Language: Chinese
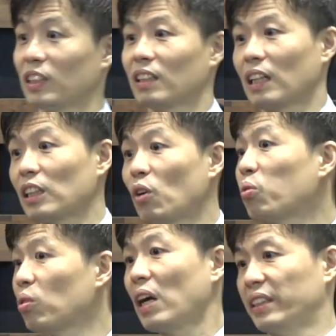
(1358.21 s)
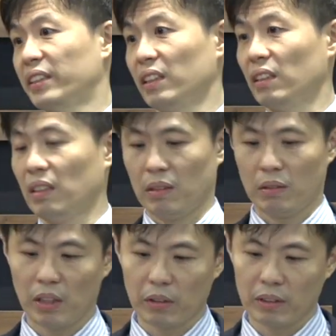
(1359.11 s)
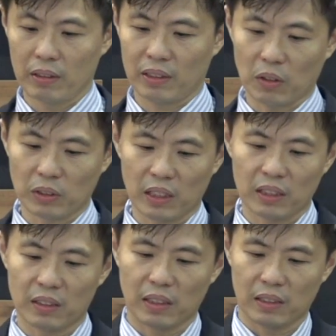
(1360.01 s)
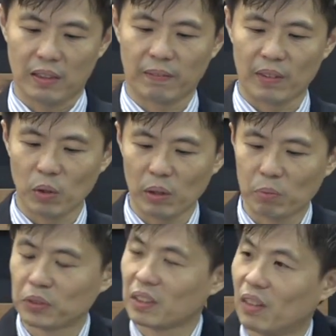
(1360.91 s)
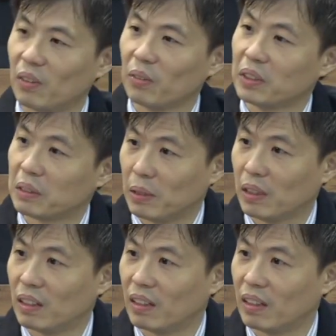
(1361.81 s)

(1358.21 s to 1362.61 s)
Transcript: 大家忽然间你倒在地上了，我也不知道为什么。